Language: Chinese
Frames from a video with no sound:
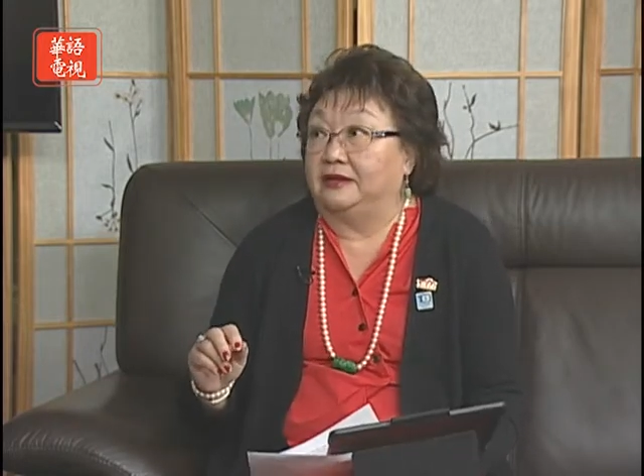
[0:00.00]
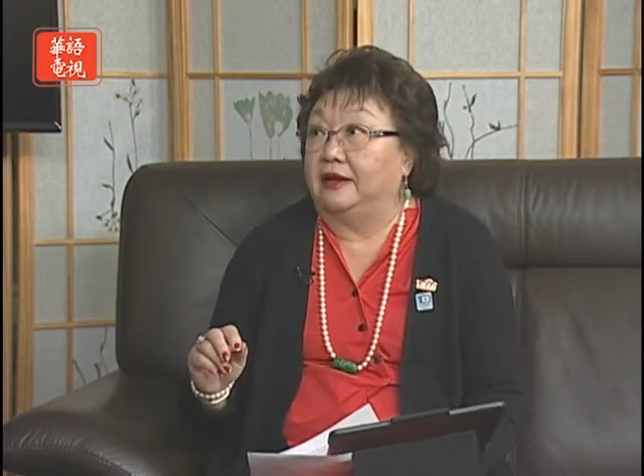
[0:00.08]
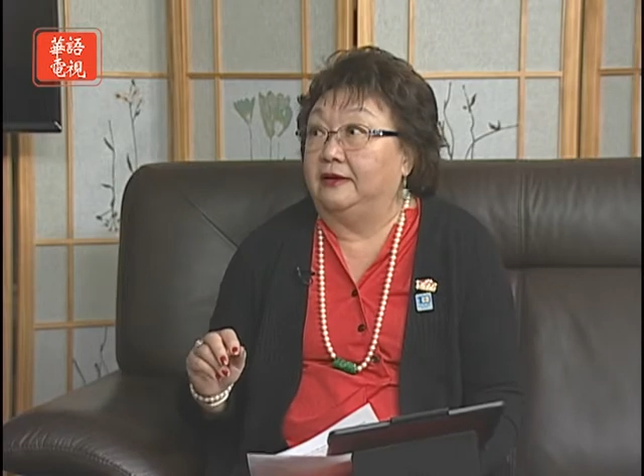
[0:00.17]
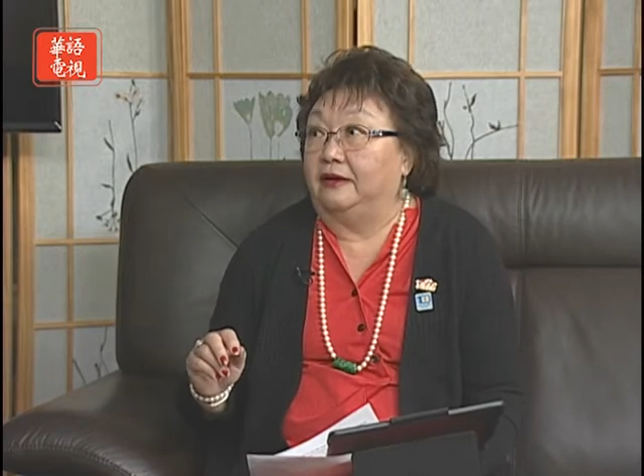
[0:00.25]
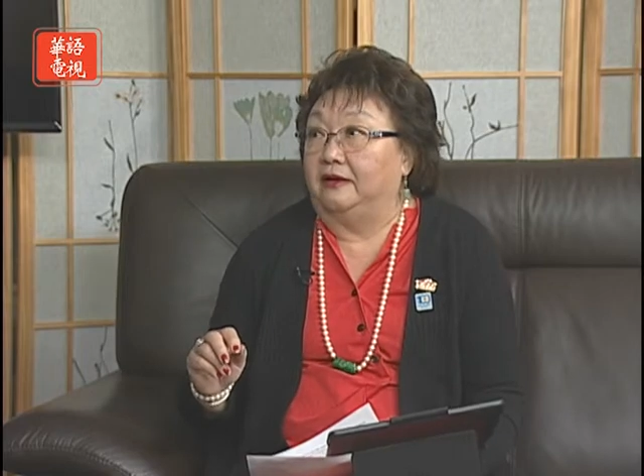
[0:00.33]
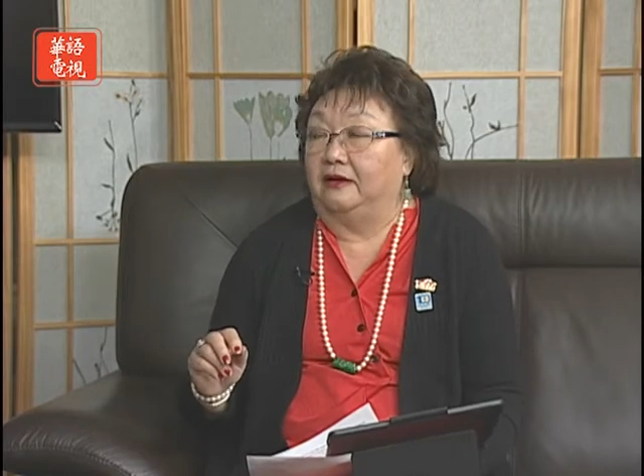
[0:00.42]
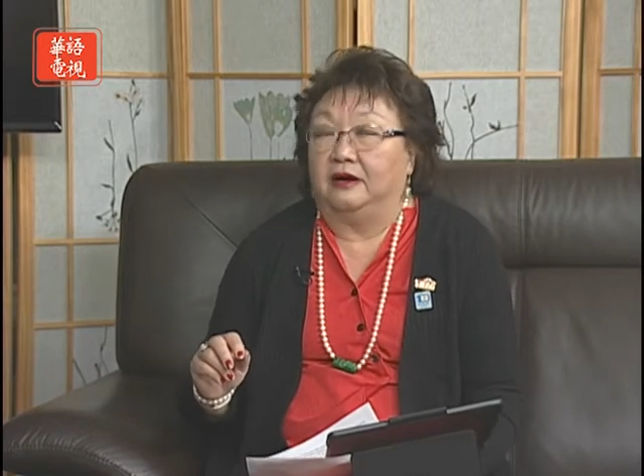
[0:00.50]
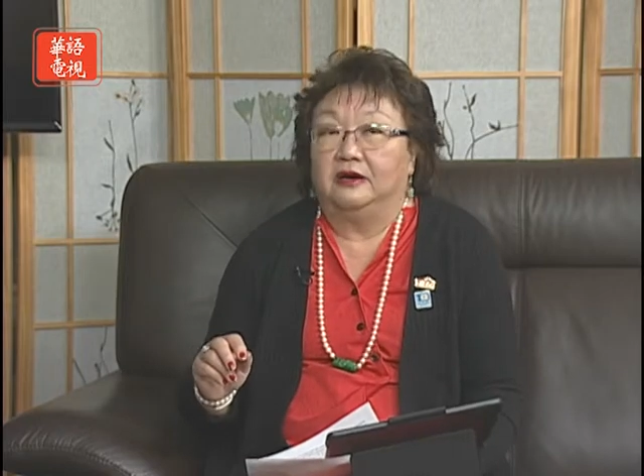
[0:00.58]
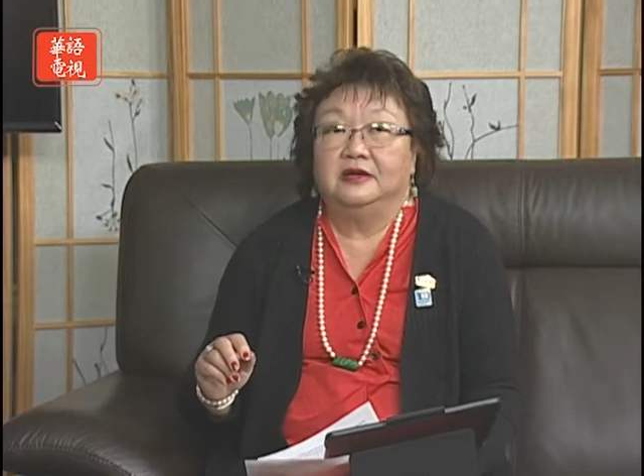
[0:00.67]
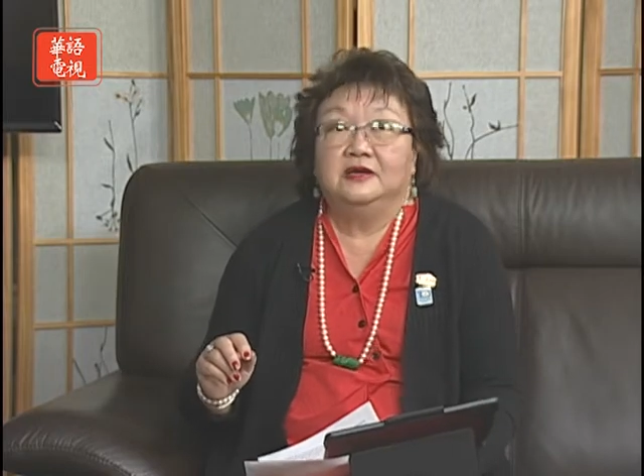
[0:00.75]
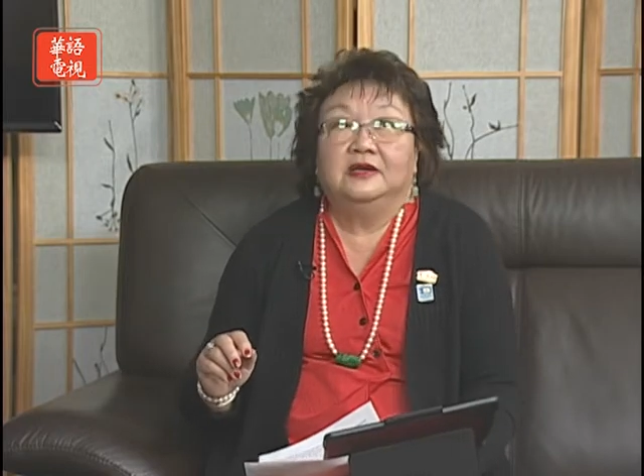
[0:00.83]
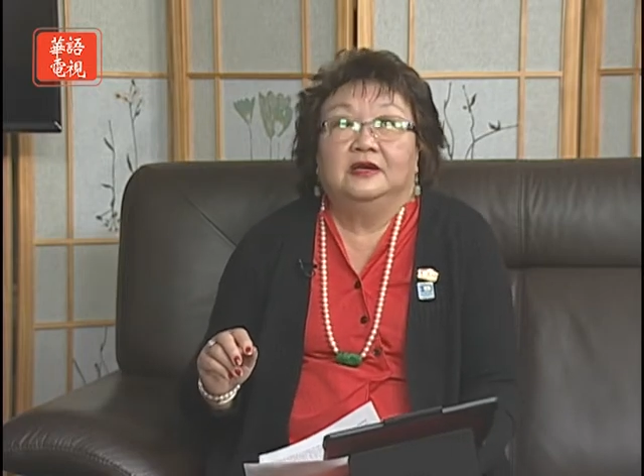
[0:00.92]
tenant 哈，
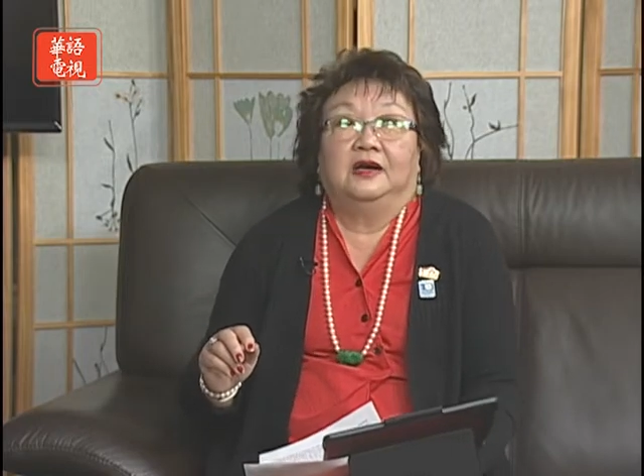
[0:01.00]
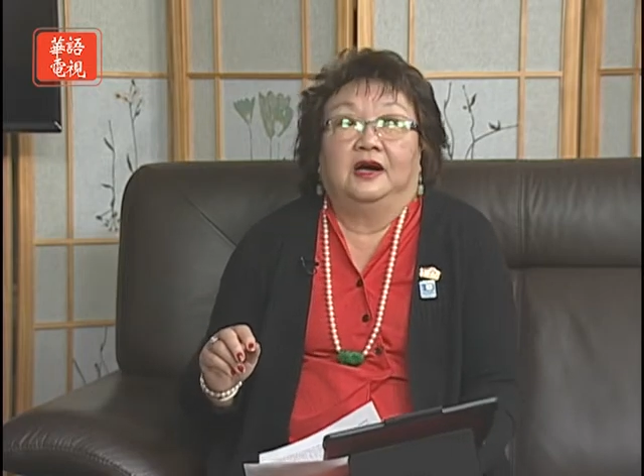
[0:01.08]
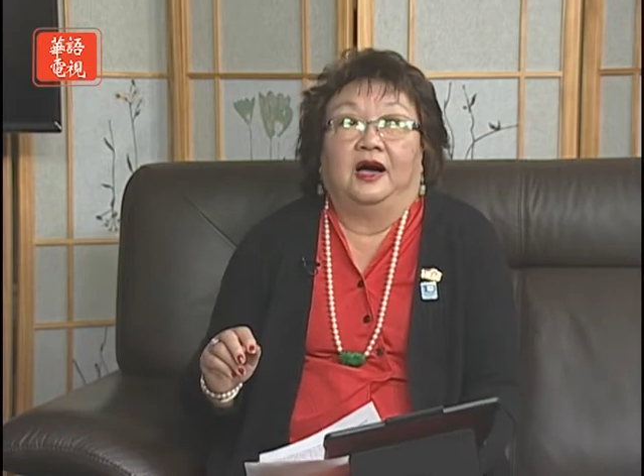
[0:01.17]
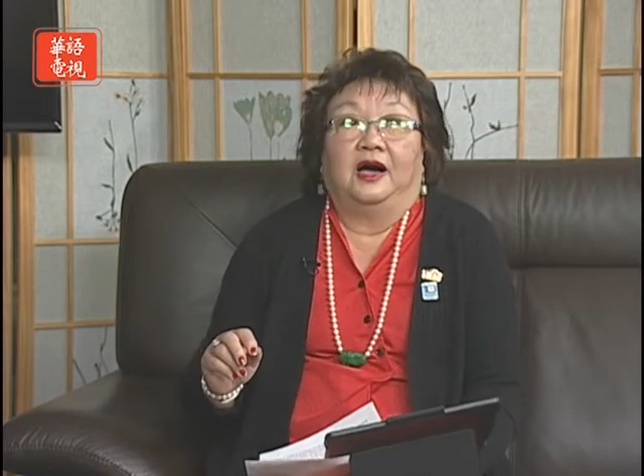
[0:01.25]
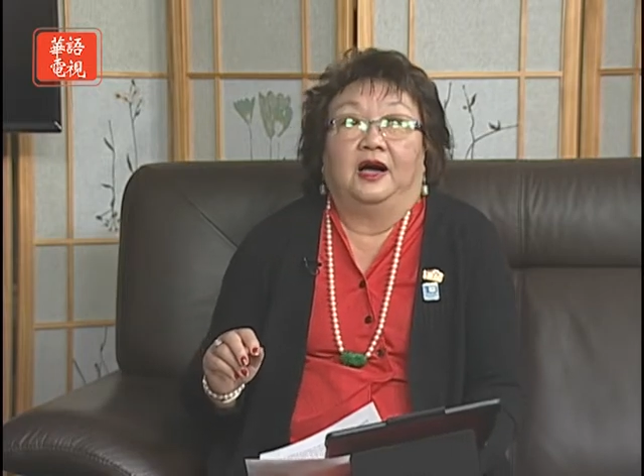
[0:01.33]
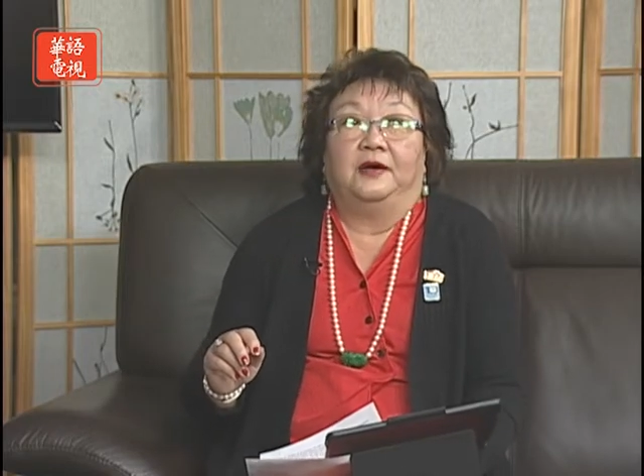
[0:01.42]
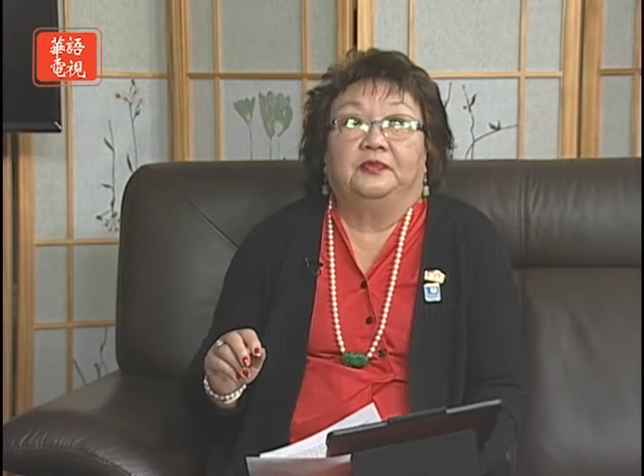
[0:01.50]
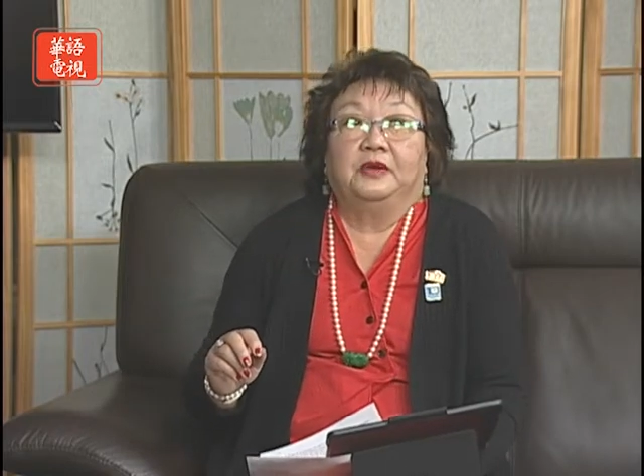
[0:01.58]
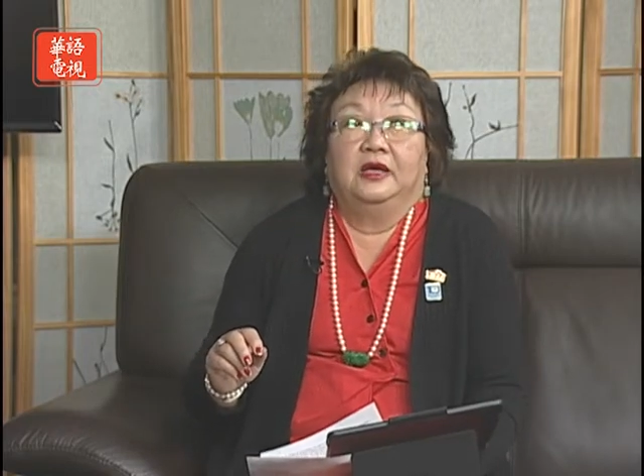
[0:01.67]
对，啊。